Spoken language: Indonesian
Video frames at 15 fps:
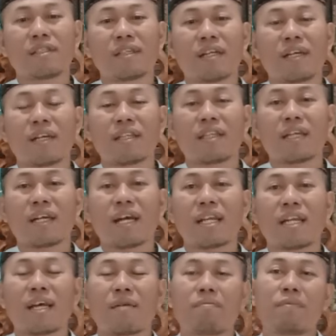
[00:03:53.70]

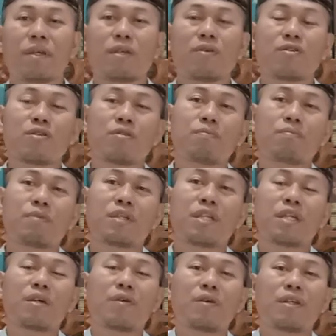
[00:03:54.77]
ketika Nabi Yusuf
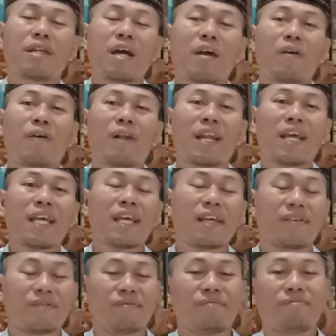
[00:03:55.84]
digoda oleh
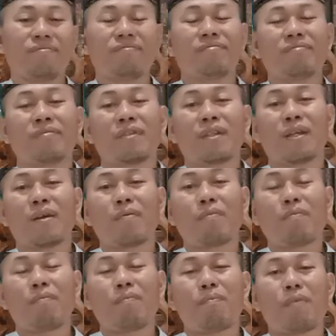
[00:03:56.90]

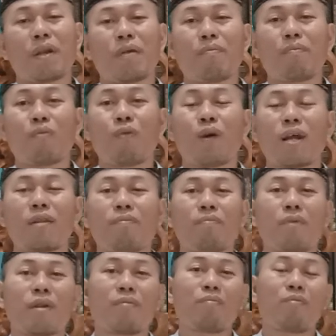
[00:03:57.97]

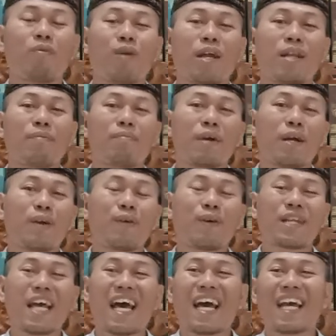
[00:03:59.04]
perempuan-perempuan
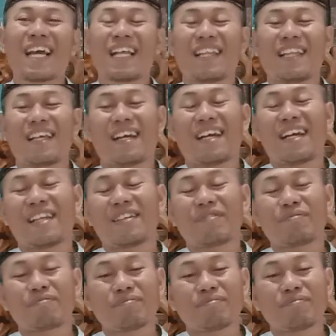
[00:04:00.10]
penggoda katakan. Gitu